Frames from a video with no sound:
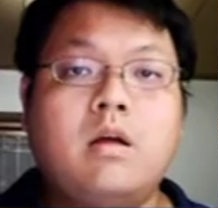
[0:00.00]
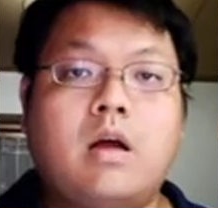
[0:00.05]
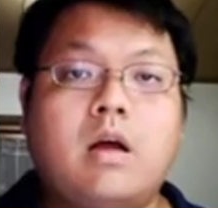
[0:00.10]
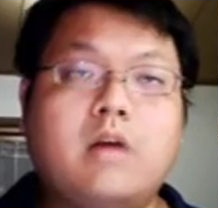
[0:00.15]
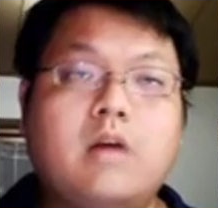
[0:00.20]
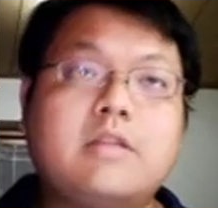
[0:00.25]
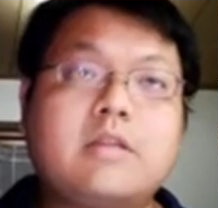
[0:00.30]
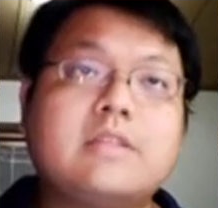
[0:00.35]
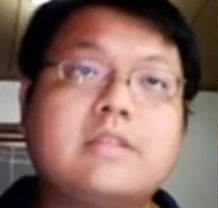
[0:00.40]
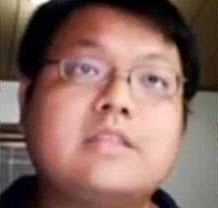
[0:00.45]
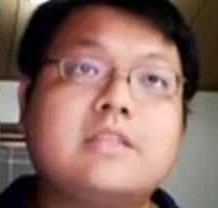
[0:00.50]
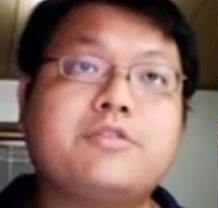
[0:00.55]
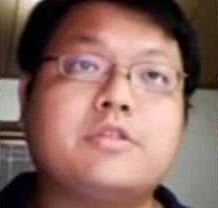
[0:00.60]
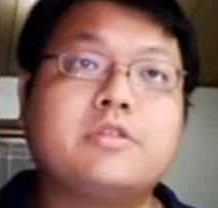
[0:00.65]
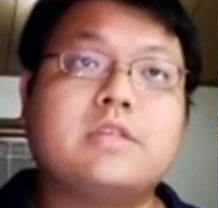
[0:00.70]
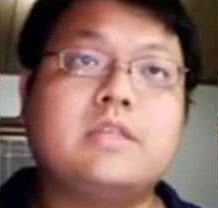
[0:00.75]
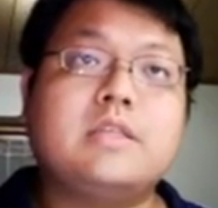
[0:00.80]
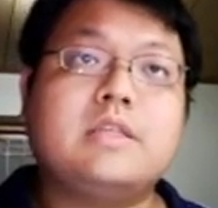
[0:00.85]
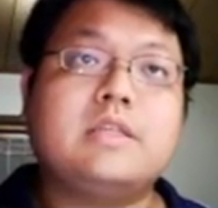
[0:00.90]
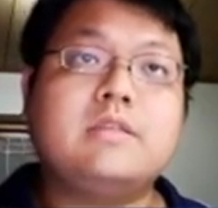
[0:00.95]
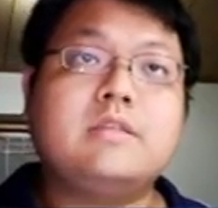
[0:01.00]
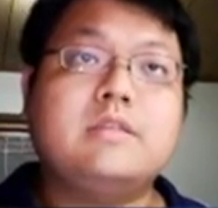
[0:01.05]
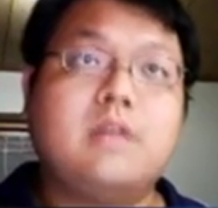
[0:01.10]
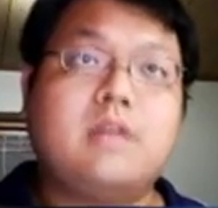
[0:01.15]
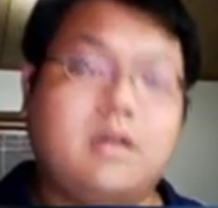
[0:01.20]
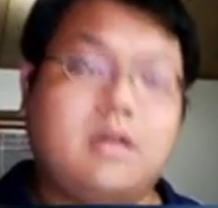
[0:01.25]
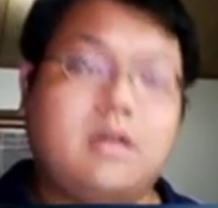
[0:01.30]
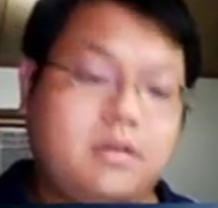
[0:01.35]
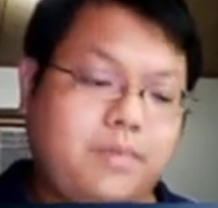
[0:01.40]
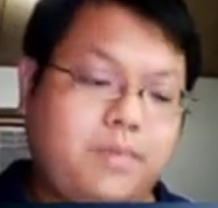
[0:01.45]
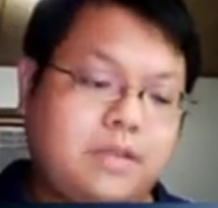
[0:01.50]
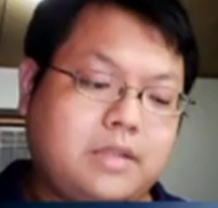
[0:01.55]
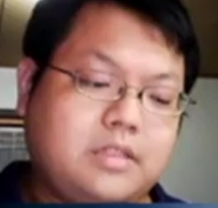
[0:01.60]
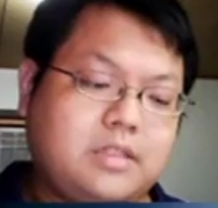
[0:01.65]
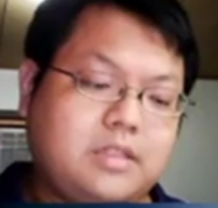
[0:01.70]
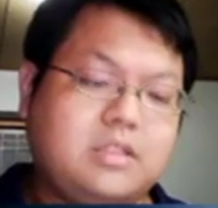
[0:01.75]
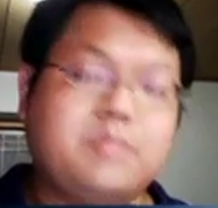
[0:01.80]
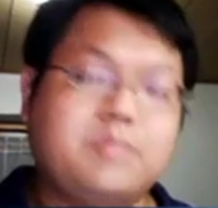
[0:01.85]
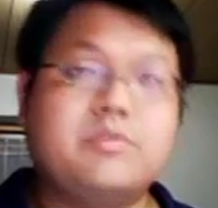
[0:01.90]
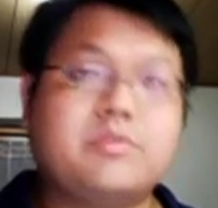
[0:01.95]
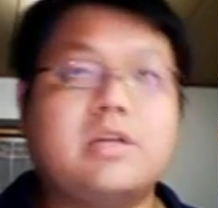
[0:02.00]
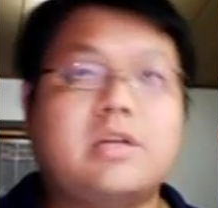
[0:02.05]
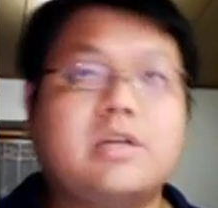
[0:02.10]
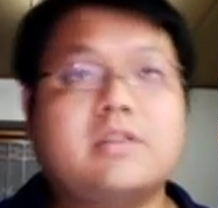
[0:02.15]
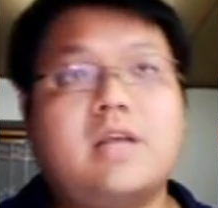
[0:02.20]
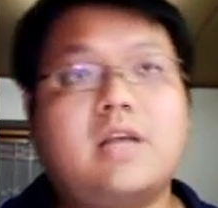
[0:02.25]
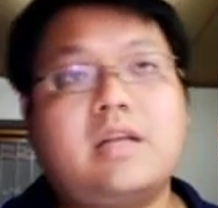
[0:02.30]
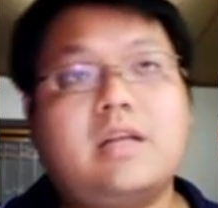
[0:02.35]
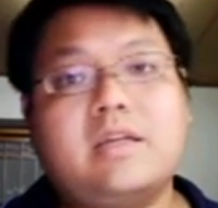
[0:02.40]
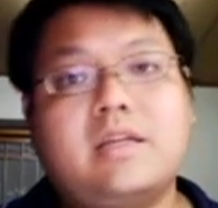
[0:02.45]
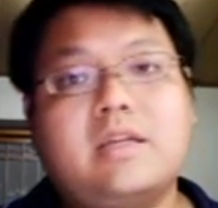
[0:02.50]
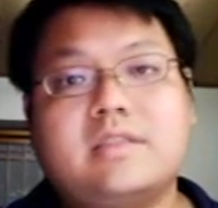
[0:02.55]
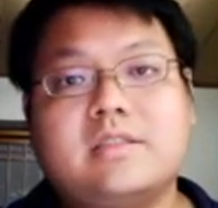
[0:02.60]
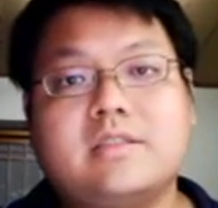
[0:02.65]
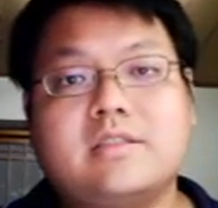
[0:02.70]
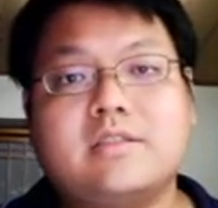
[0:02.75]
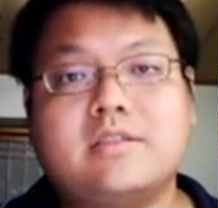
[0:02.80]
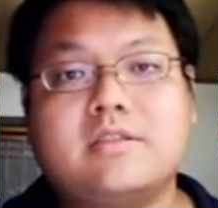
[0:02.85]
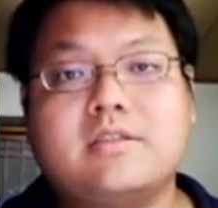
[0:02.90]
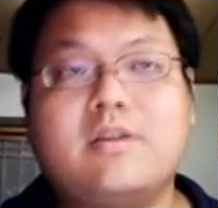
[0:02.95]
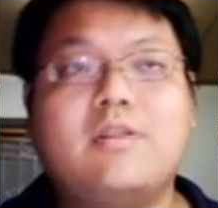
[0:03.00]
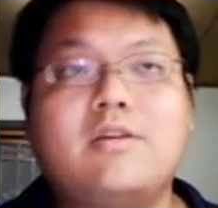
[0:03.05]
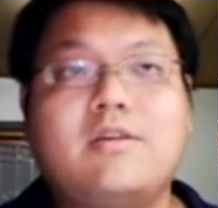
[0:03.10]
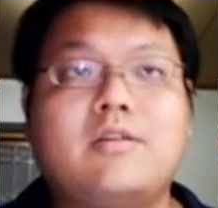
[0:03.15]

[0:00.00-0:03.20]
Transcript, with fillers: 好，那在学生呃把这个题目抄下来练习的时候，